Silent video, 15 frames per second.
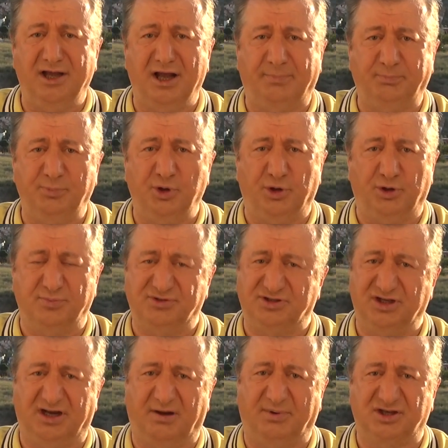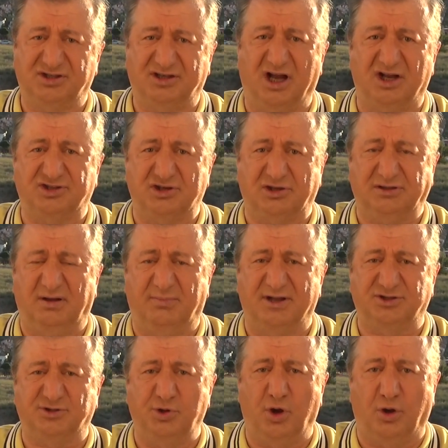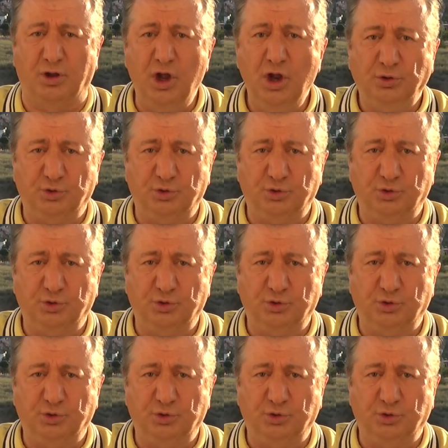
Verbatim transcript: yapmıyorum zira başka açıklaması yok.